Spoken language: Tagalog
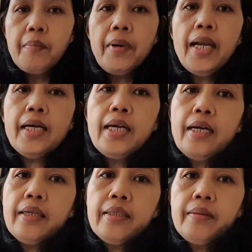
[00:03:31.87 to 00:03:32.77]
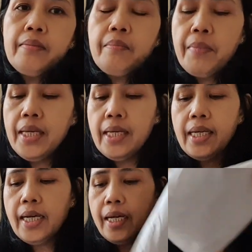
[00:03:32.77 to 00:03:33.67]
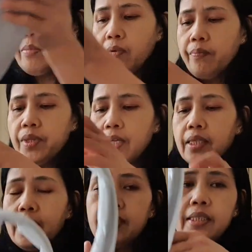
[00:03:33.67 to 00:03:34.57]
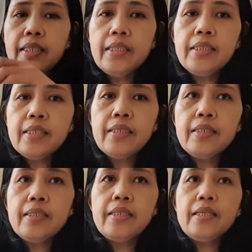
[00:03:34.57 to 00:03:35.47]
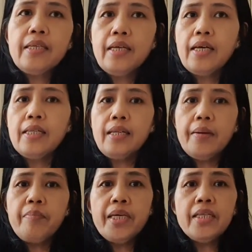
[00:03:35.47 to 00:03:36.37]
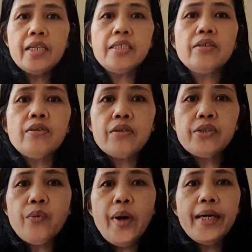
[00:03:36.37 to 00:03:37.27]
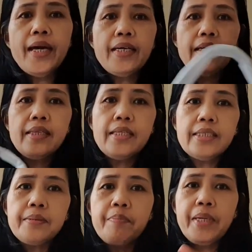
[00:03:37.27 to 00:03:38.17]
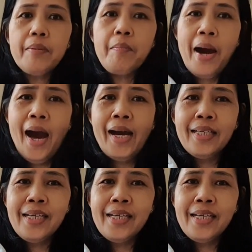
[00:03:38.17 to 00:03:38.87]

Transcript: malaki ang mailagay mo. This is the main reason also why I get this big bag